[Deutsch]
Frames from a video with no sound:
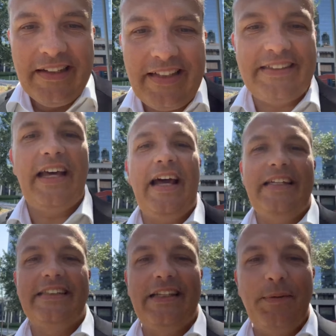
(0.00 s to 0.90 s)
Das
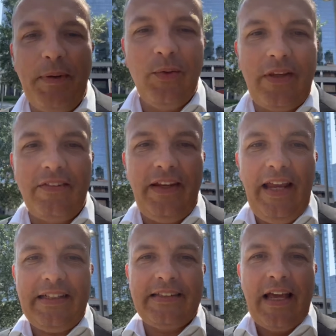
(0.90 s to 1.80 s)
heißt, ich bin
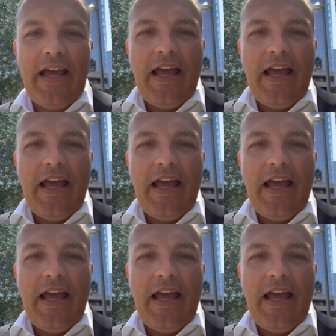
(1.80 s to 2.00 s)
unterwegs.